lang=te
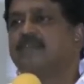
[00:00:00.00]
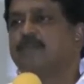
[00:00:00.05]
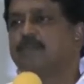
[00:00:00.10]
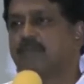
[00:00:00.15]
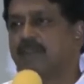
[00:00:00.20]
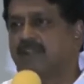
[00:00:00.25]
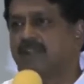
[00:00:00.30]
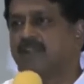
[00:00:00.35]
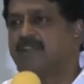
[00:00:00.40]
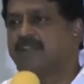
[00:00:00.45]

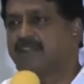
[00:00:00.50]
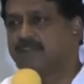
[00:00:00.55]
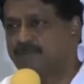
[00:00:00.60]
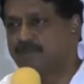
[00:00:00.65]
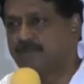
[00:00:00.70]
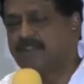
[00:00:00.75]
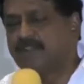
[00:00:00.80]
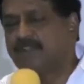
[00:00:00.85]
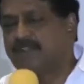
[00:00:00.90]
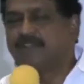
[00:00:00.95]
రిపేర్లు
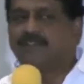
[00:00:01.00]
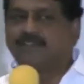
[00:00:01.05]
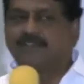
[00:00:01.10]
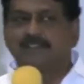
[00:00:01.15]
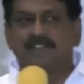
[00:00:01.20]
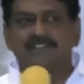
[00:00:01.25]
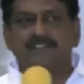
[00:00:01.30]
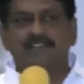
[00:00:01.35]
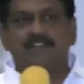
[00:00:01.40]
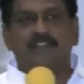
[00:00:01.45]
రిపేర్లు చేసుకో
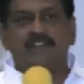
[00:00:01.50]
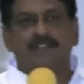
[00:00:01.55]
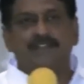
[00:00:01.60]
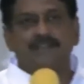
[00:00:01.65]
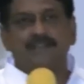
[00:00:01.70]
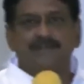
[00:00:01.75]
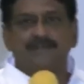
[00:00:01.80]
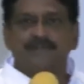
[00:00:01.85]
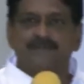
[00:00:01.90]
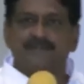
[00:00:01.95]
ఎక్సలెంట్